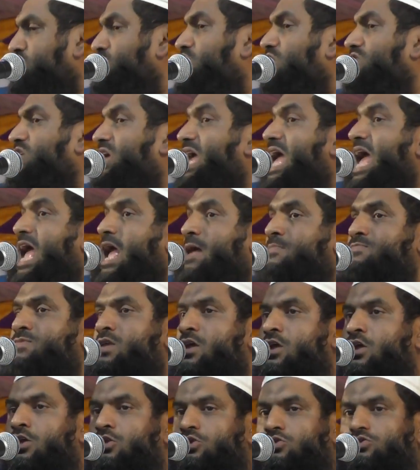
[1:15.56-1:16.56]
দিয়ে
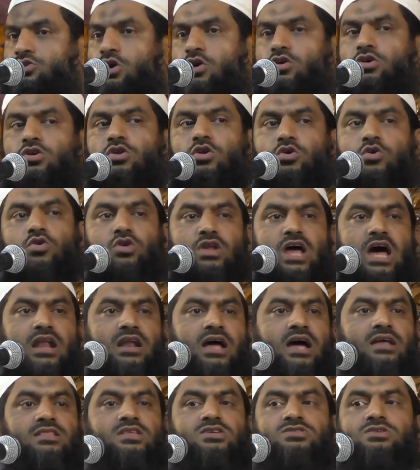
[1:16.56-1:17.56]
যখন কোরআন
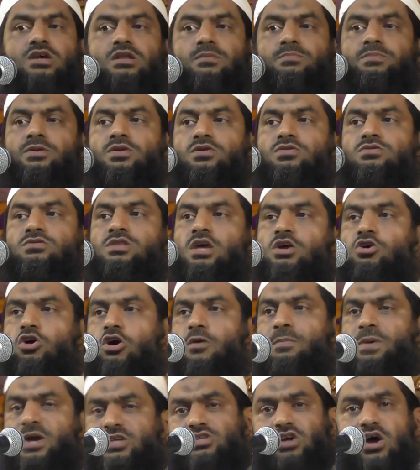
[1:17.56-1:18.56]
হাদিসের বিরুদ্ধে
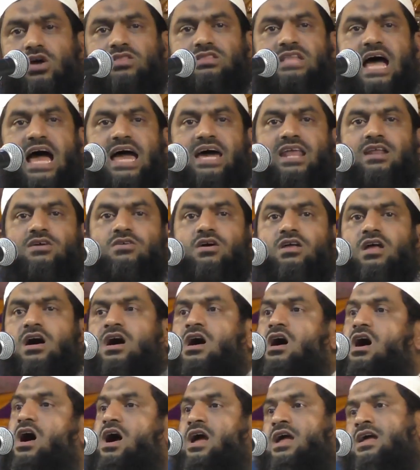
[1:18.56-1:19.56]
অভিযোগ দায়ের করা
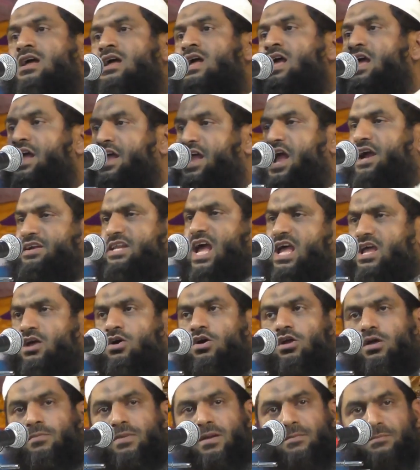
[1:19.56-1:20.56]
হয় এটাই হলো
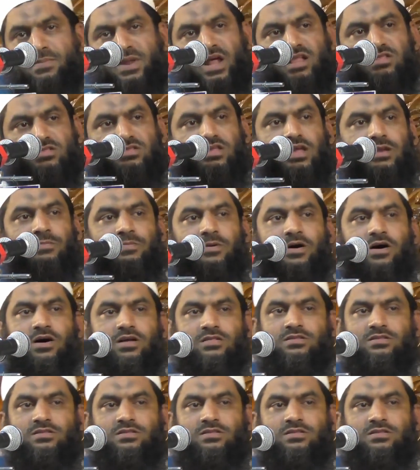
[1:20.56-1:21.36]
বিভ্রান্তির পথ